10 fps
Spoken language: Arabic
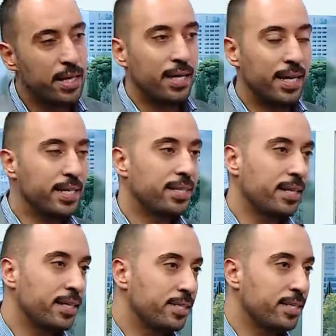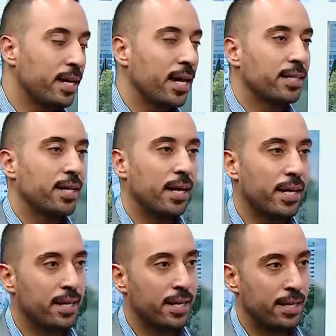ليقدر يكسر هذا
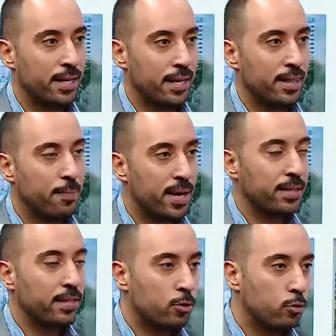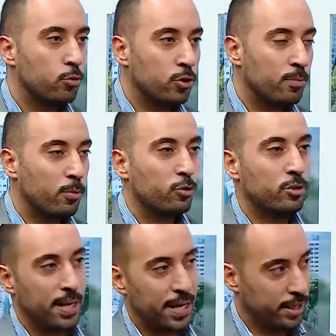الثبات الدهون الموجود
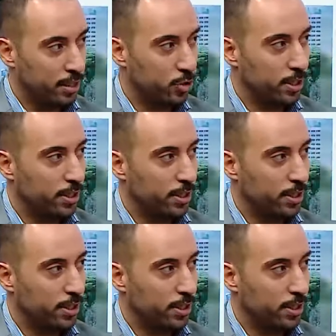نعم. باخر نعم. شيء